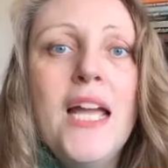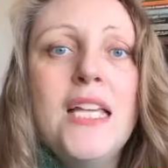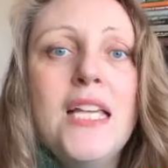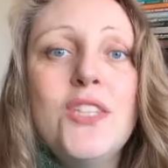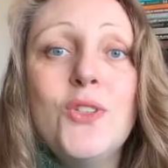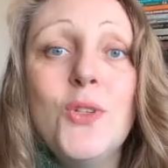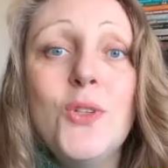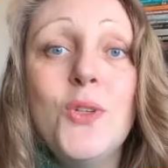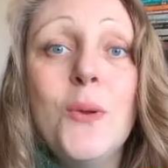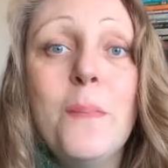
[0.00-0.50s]

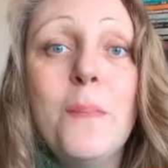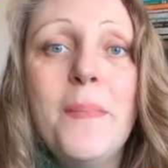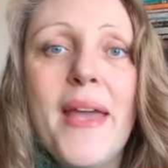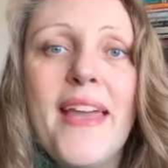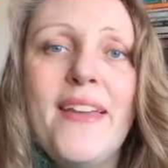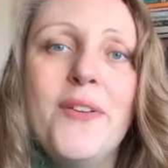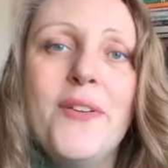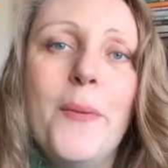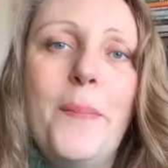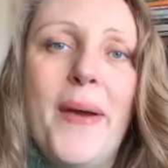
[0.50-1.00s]
Tudo
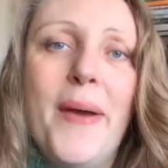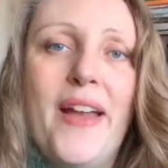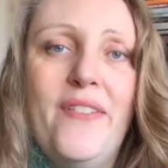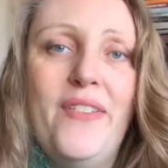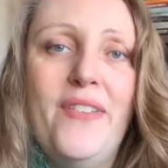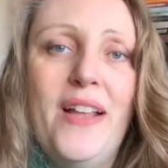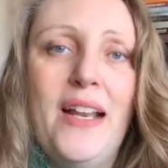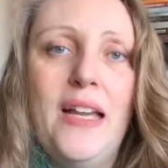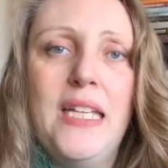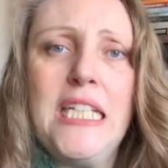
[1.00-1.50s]
bem o pai
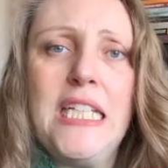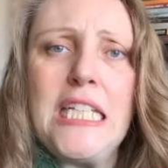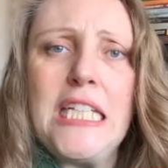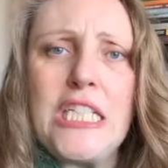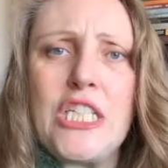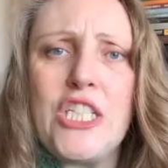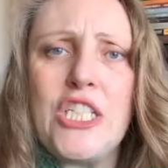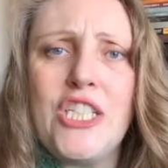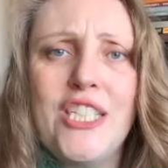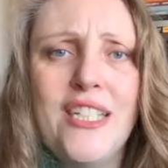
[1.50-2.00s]
lá,
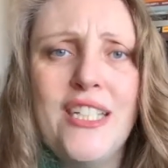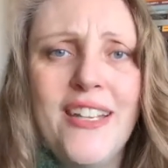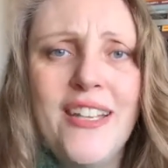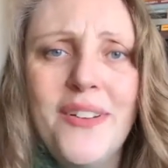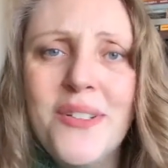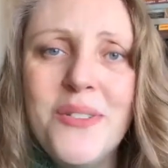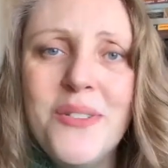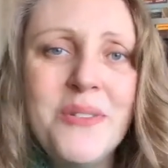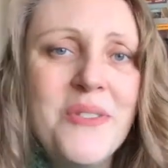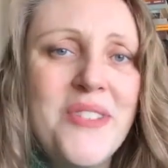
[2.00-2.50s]
ixi, eu
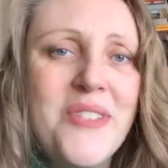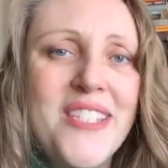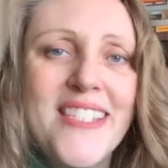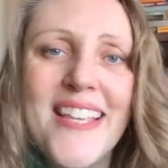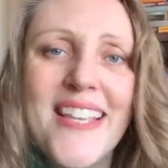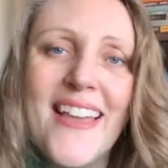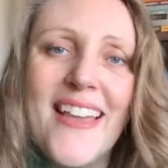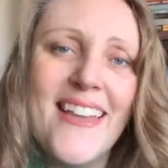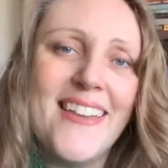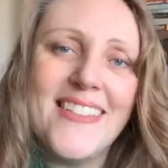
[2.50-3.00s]
não
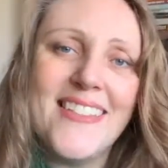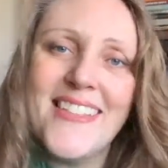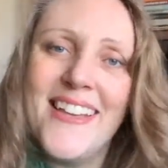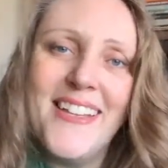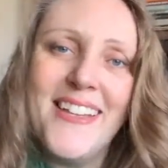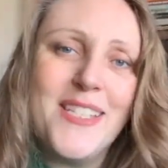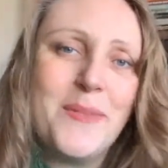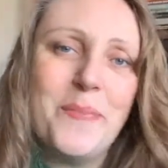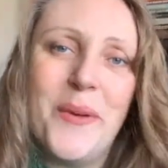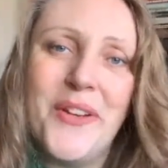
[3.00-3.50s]
sei essa
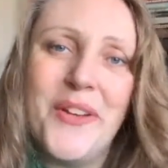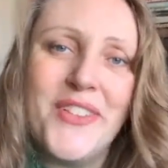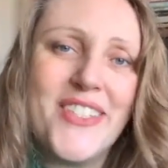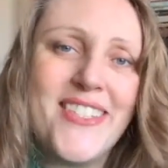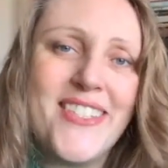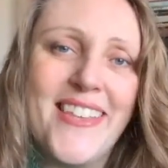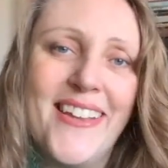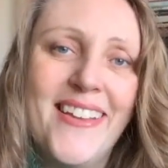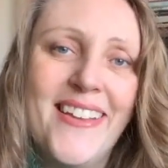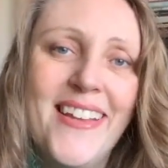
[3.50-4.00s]

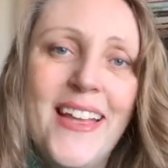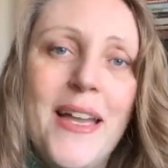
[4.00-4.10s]
resposta.